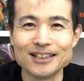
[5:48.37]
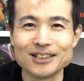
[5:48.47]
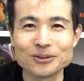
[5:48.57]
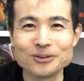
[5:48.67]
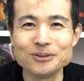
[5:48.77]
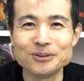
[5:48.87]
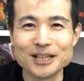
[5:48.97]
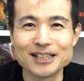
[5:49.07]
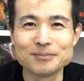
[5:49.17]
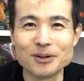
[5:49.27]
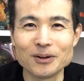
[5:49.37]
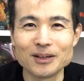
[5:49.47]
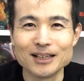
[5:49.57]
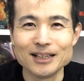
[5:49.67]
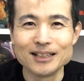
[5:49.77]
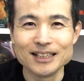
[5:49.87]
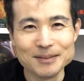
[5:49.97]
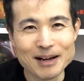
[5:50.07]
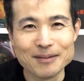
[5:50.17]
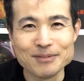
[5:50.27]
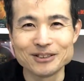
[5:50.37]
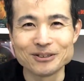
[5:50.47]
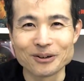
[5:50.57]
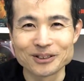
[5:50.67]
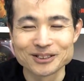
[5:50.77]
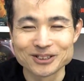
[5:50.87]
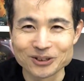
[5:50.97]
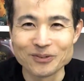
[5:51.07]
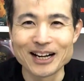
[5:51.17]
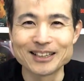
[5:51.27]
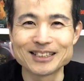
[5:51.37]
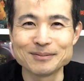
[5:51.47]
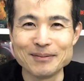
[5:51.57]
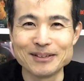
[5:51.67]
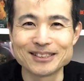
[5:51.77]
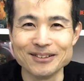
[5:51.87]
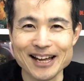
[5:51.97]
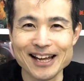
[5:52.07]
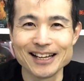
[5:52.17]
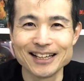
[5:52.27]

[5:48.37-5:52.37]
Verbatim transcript: というフレーズも今見るとちょっと笑ってしまいますよね。